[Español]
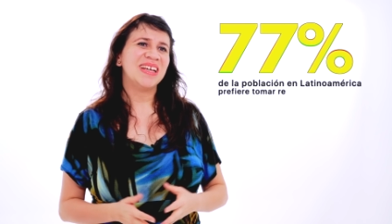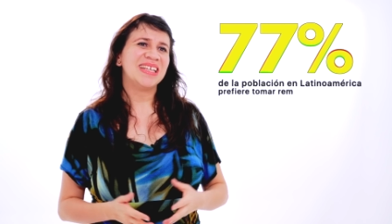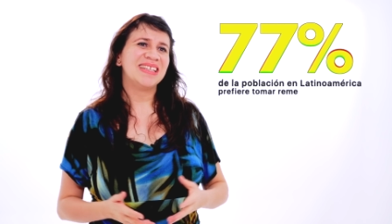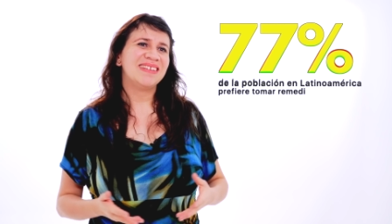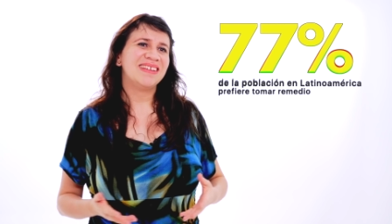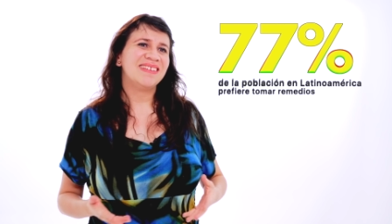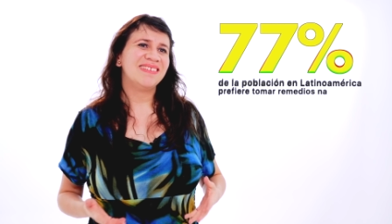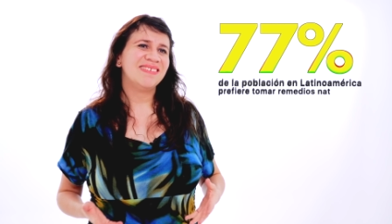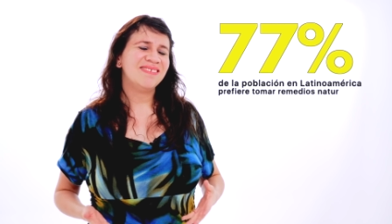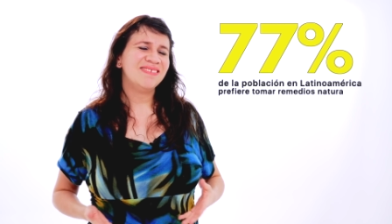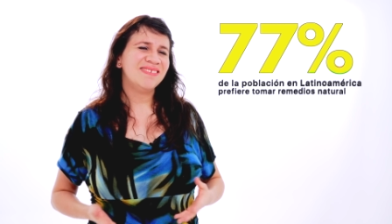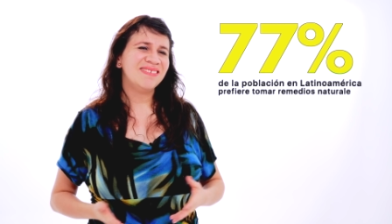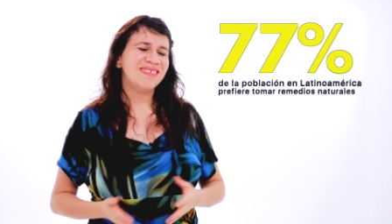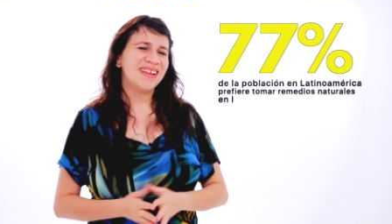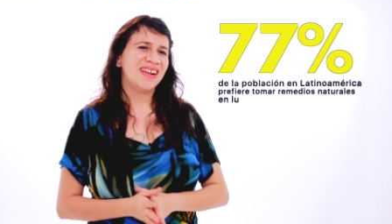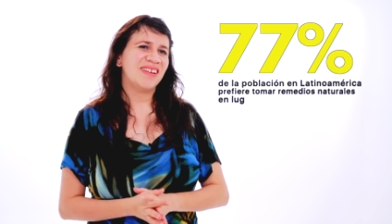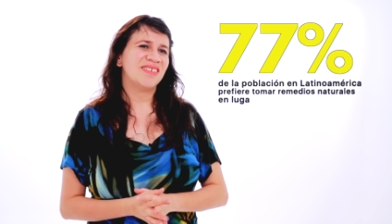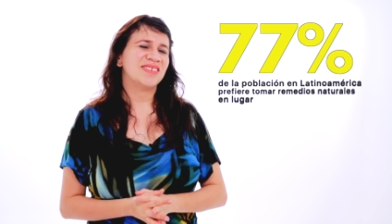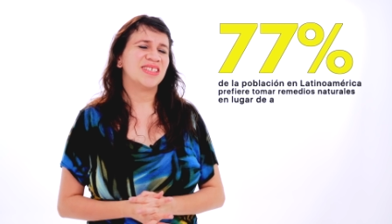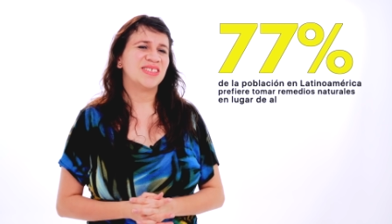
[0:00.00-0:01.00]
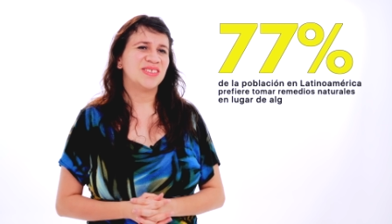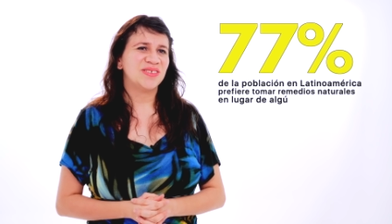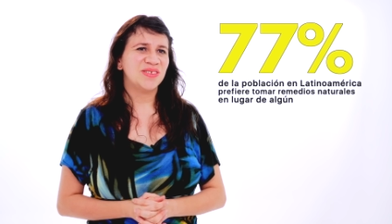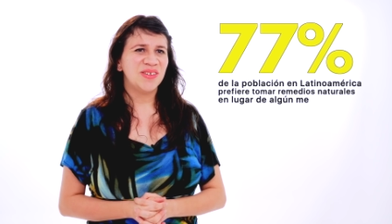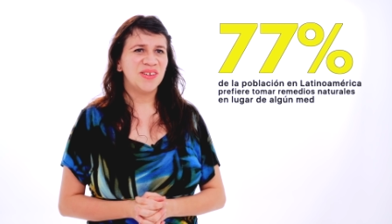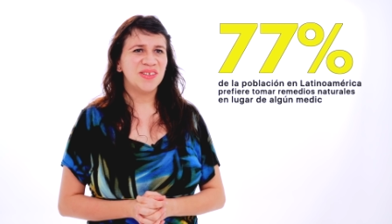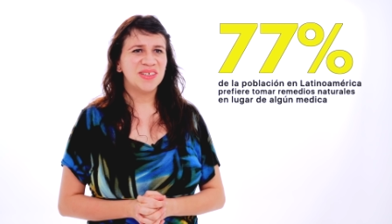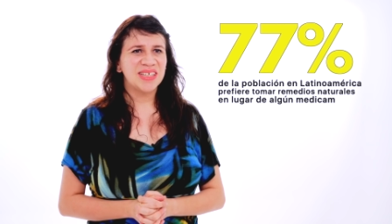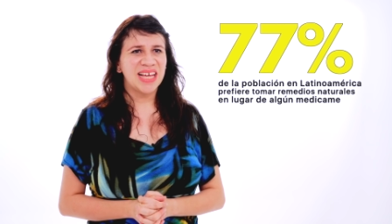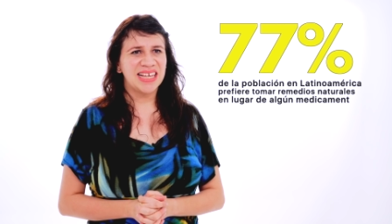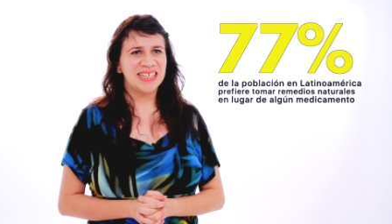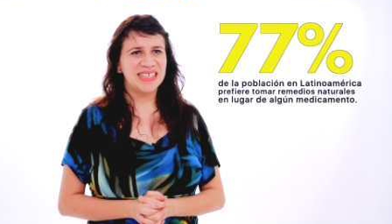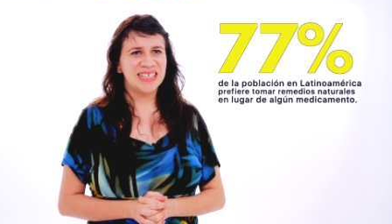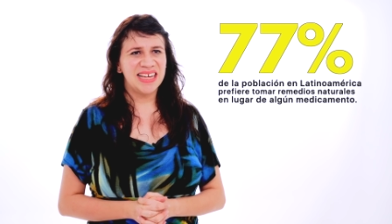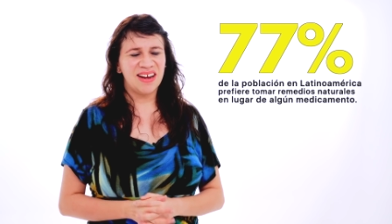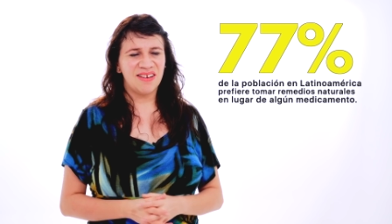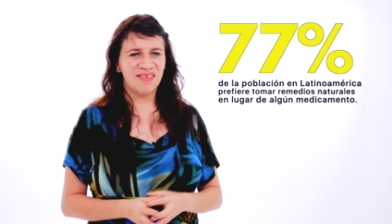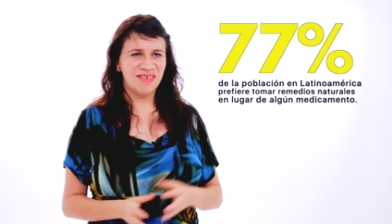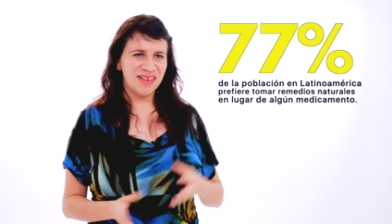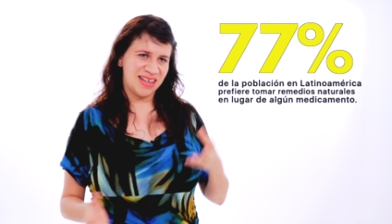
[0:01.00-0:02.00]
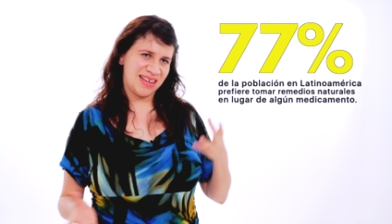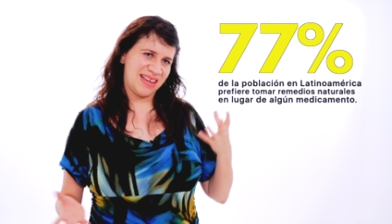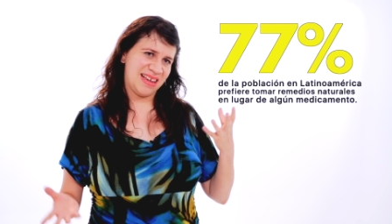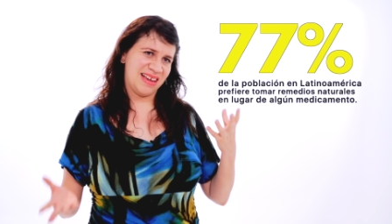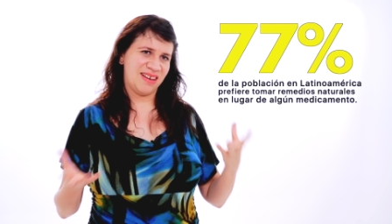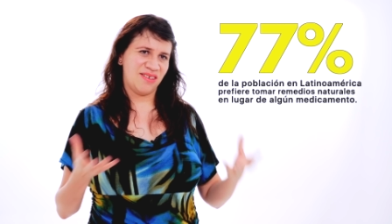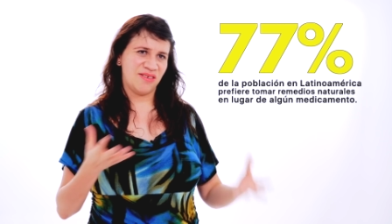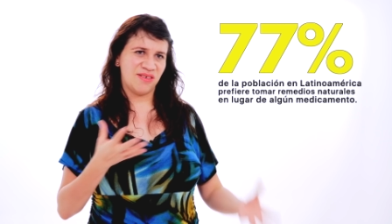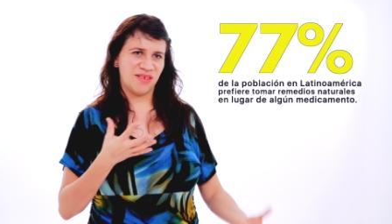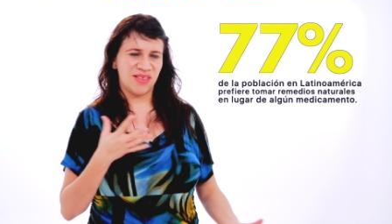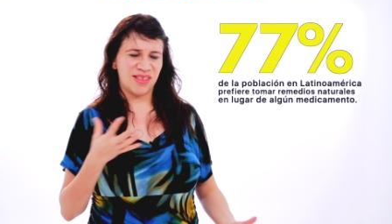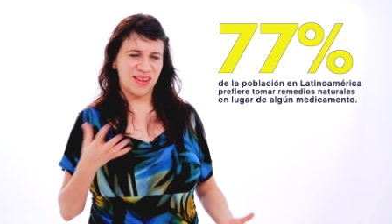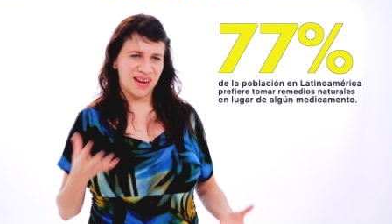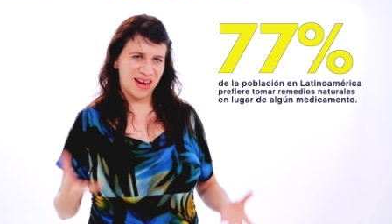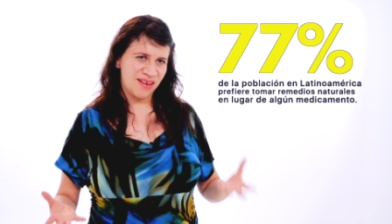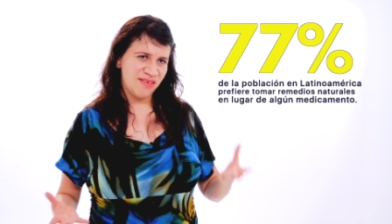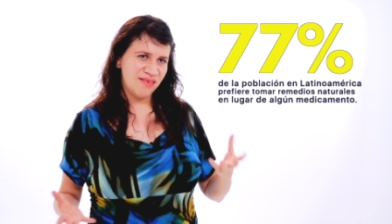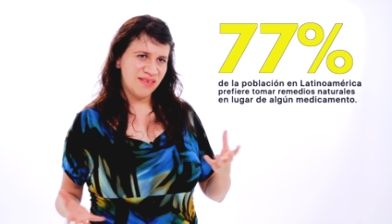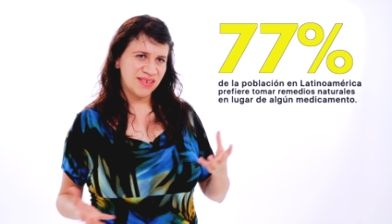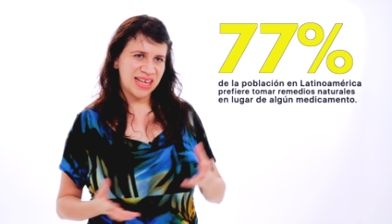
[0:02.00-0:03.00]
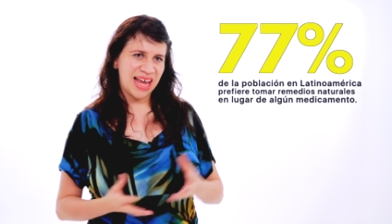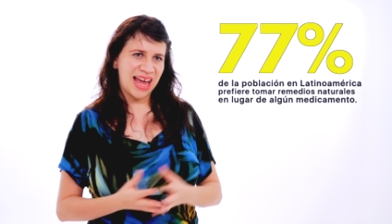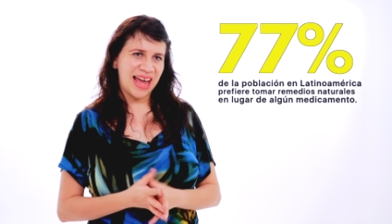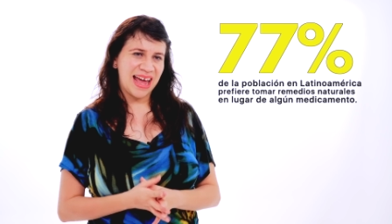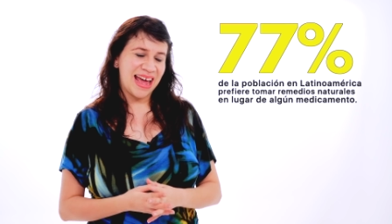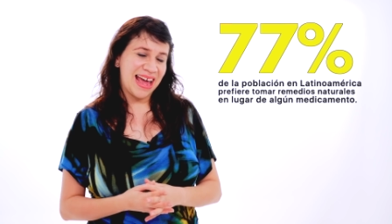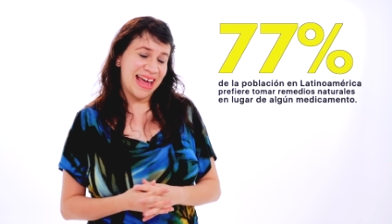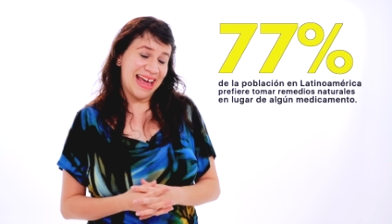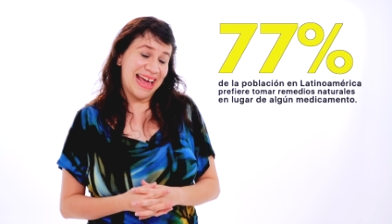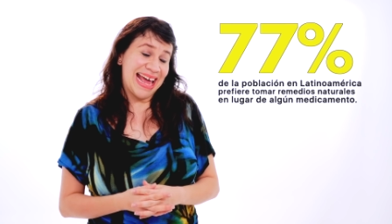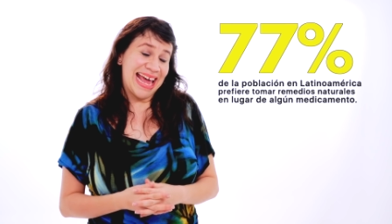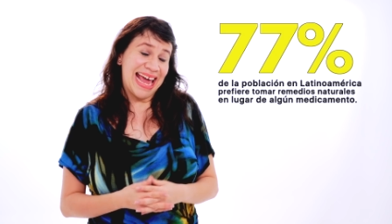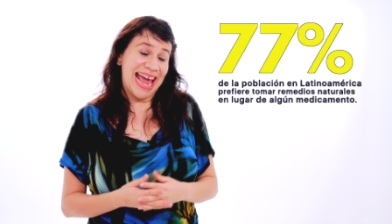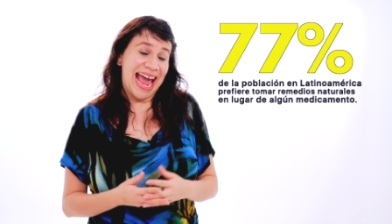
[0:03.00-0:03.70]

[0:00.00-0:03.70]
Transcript: En uno de los estudios que hicieron y que encontraron, o sea,